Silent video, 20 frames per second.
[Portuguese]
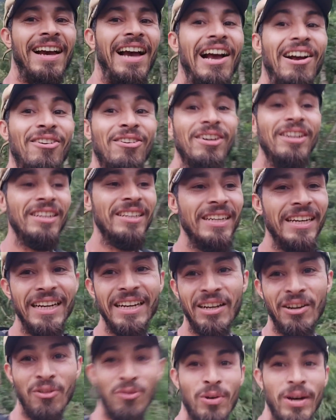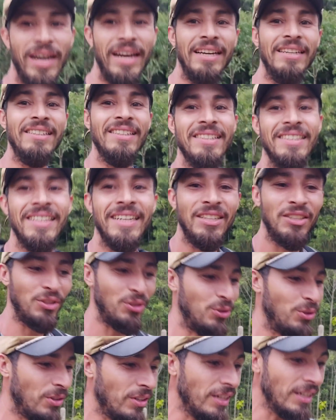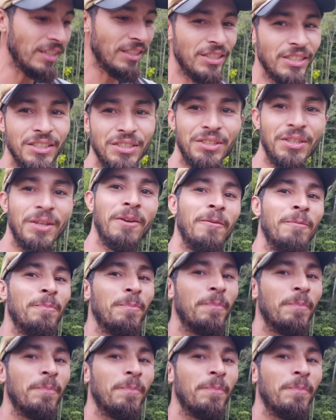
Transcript: Agora já é quase 7 horas, gente.